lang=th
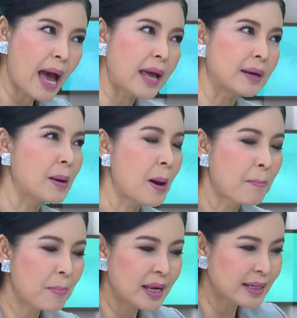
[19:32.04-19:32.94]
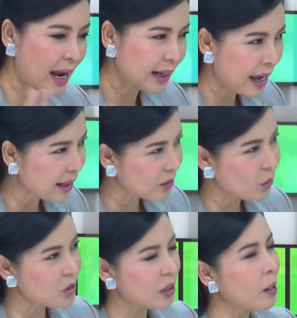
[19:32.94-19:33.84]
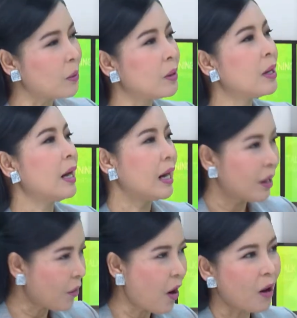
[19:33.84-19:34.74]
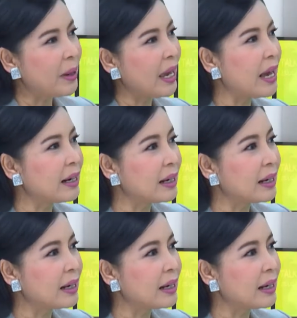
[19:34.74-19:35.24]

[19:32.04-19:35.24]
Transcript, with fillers: บ้านไม่สั่งทางโซเชียลเราออกไปเอง